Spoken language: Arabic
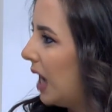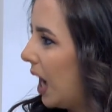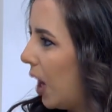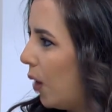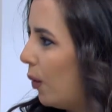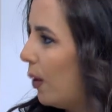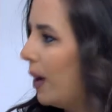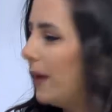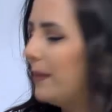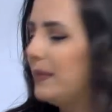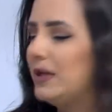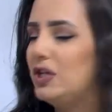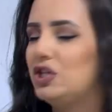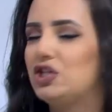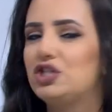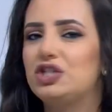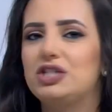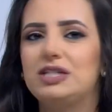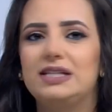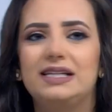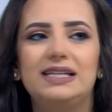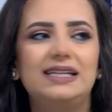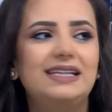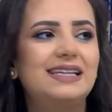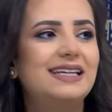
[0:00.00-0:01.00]
عوامل
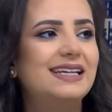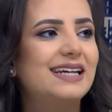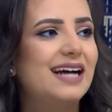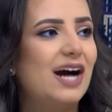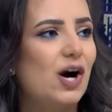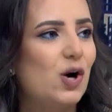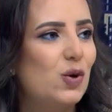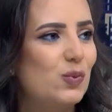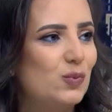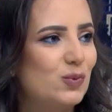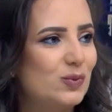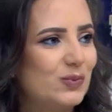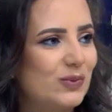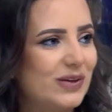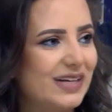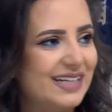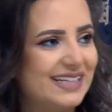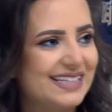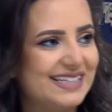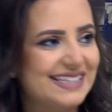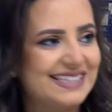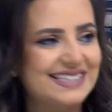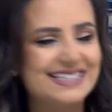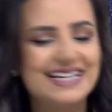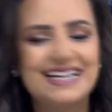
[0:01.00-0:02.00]
جينيه او ممكن
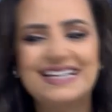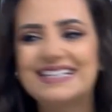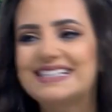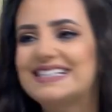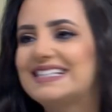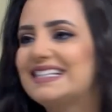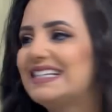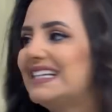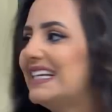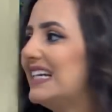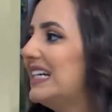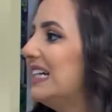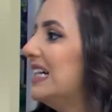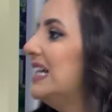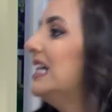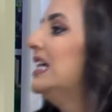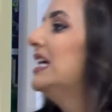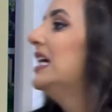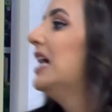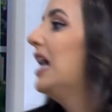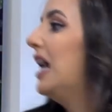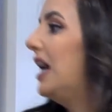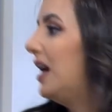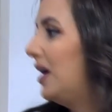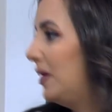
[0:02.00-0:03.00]
التغذيه
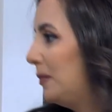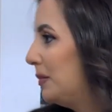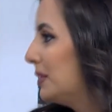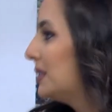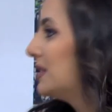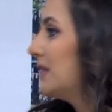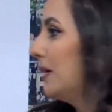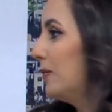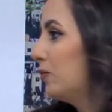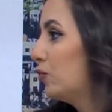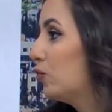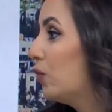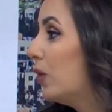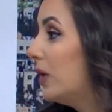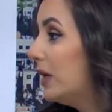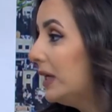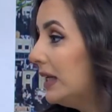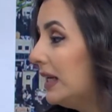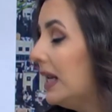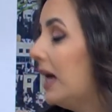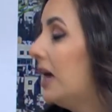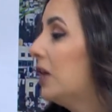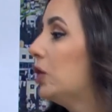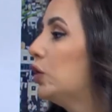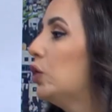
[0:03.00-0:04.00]
آه بالضبط
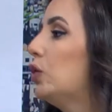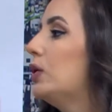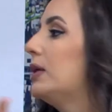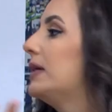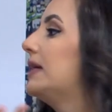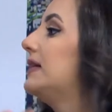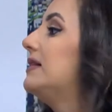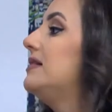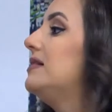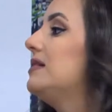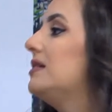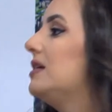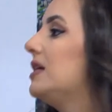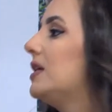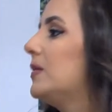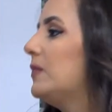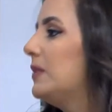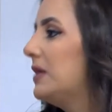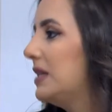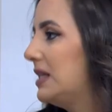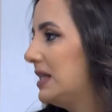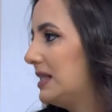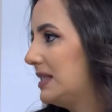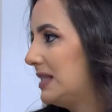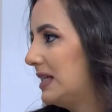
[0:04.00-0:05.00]
وإلها دور كثير
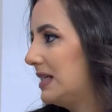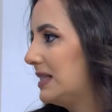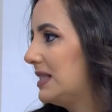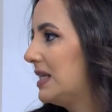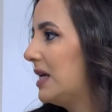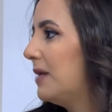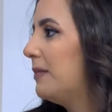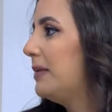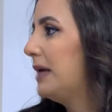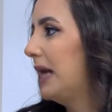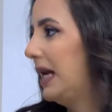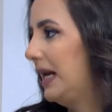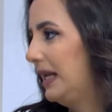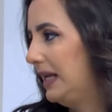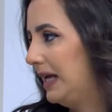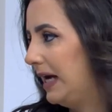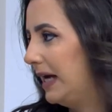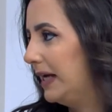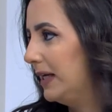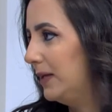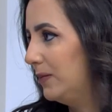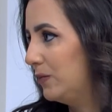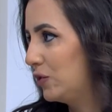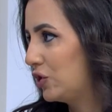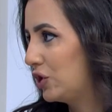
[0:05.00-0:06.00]
كبير التغذيه بحل
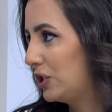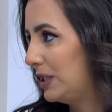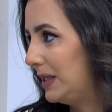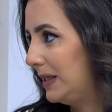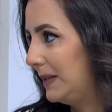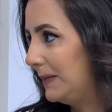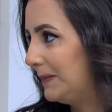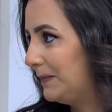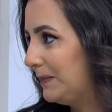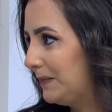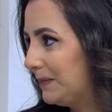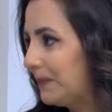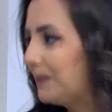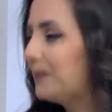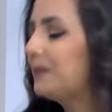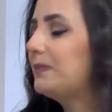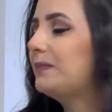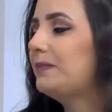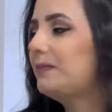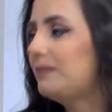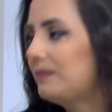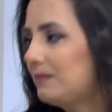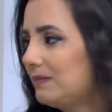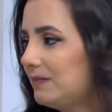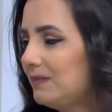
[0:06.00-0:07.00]
هاي المشكله
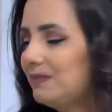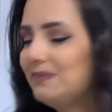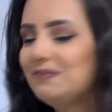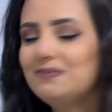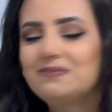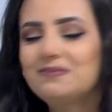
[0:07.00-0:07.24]
تمام